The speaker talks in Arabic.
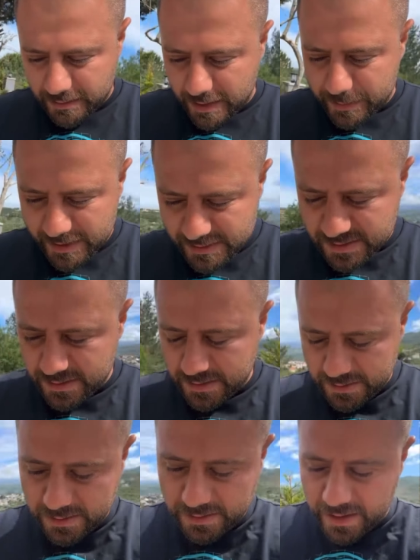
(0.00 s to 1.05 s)
خبر
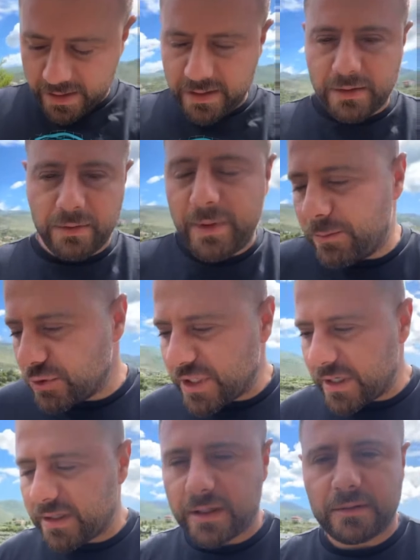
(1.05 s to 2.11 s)
حقيقي واعمل
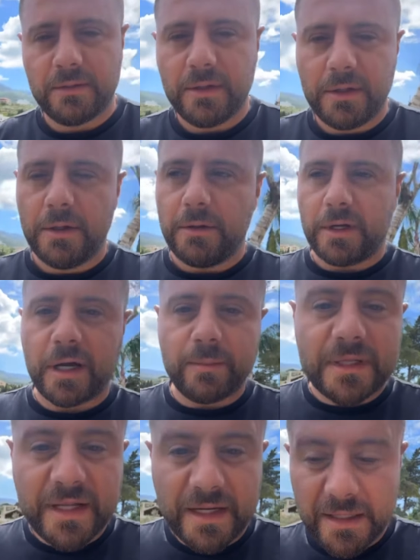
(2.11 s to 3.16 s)
مشاهدات اخي
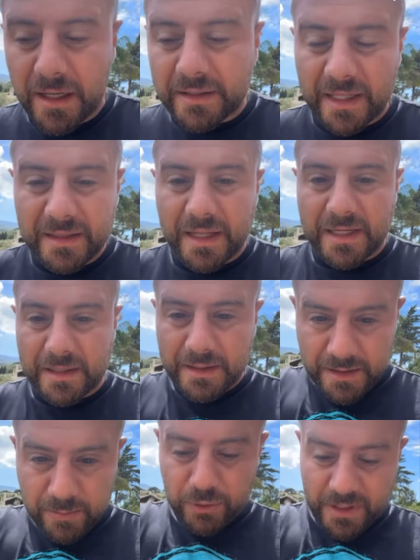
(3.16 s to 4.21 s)
ما التعليقات عندك
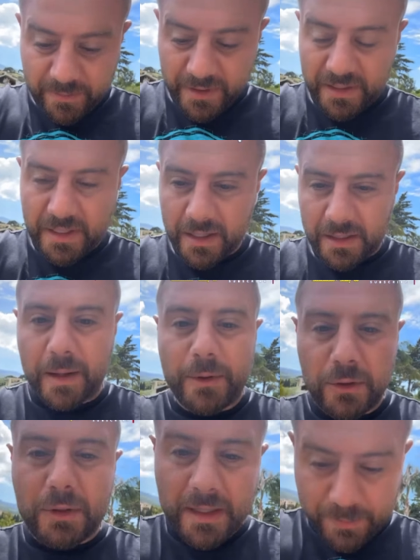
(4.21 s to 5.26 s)
انت متابعينك عم
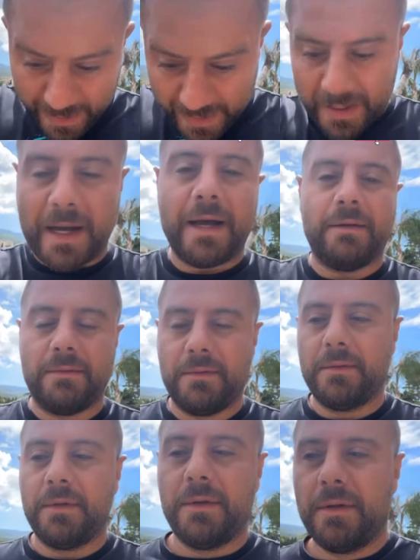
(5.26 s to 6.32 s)
يقولوا لك معها حق
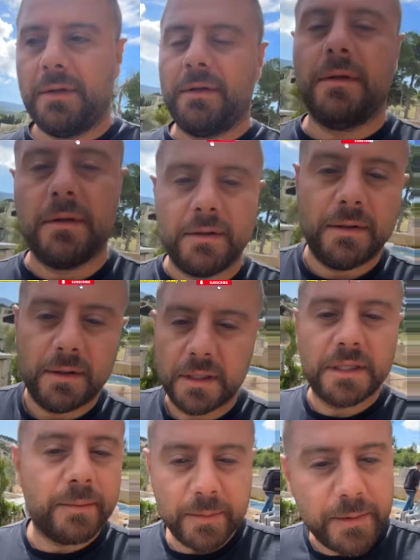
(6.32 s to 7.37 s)

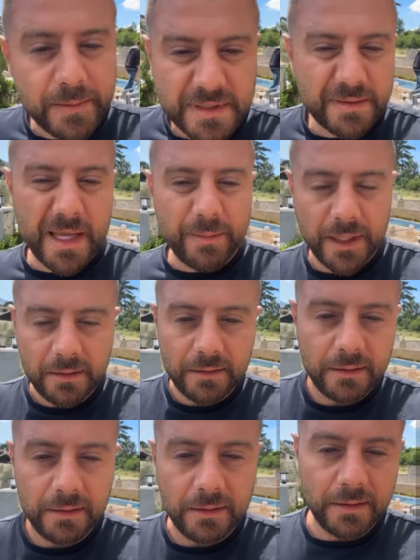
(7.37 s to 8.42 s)
انت بمين بتامن؟
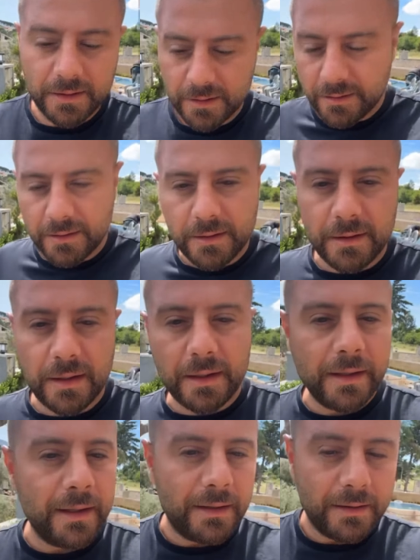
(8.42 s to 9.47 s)

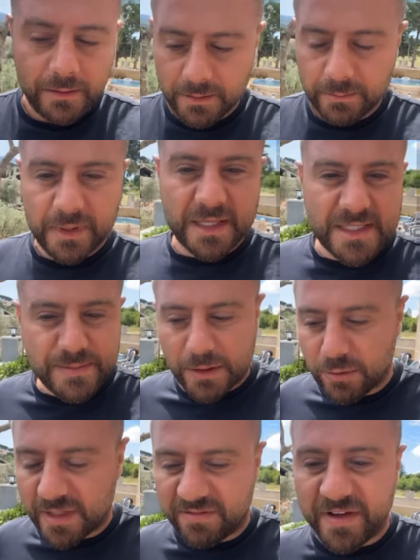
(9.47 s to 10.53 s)
ايه
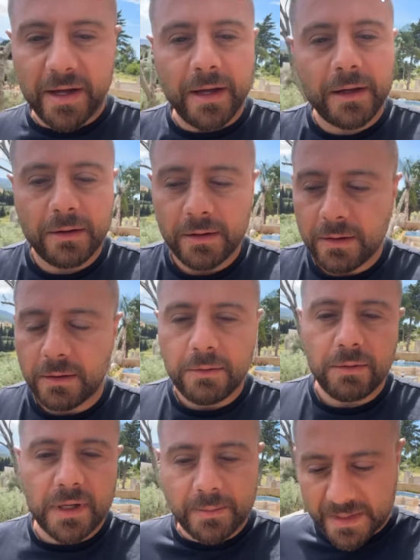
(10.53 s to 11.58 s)
بكذبك ونفائك
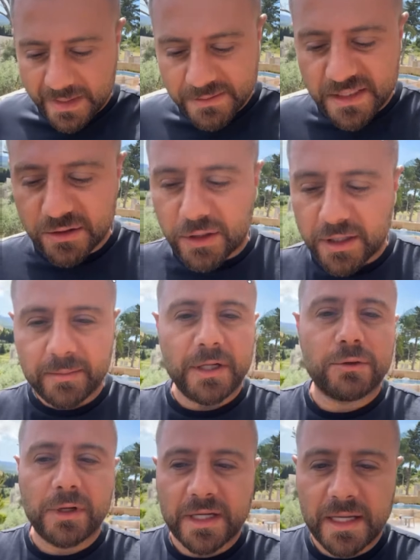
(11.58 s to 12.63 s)
ولا بال 50 دولار اللي
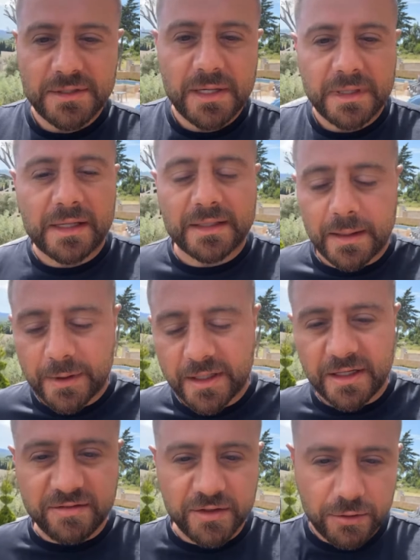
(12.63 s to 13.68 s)
بيحطوا لك اياها بجيبتك لتعمل
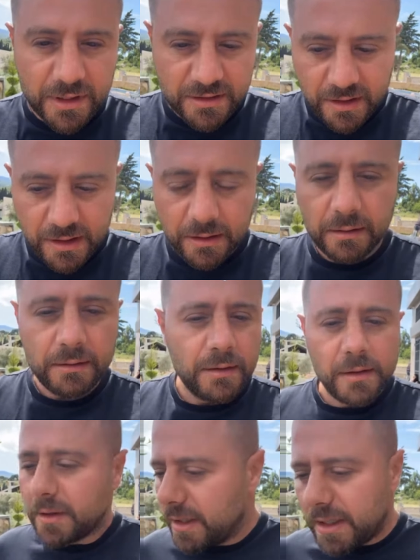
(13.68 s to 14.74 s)
هذا الفيديو لتضرنا
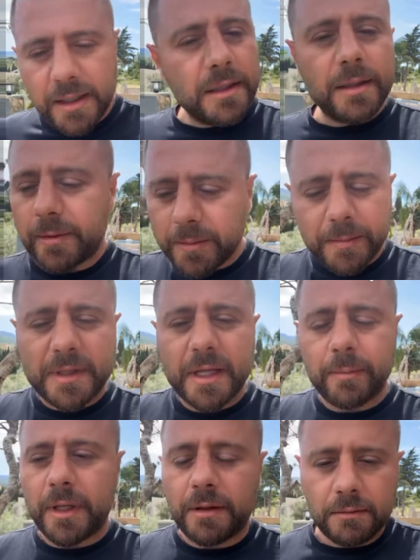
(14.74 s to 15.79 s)
قال لي انت بمين
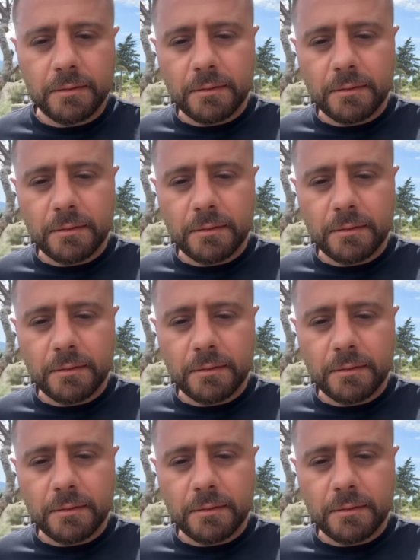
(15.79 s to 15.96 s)
بتامن؟